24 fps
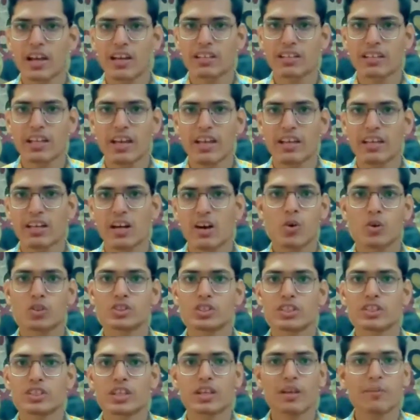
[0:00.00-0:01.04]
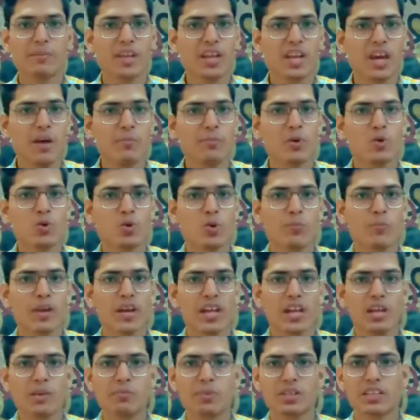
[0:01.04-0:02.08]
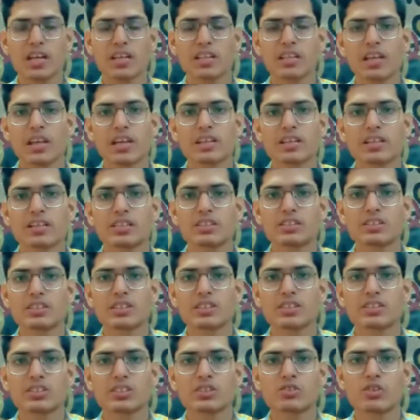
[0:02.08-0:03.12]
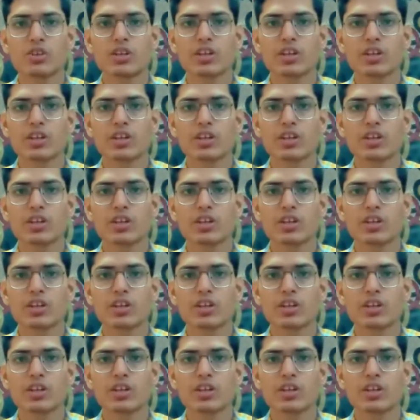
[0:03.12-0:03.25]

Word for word: लगता है और जैसा कि मैंने आप लोगों को पहले ही बता दिया है कि इस सीरीज़ की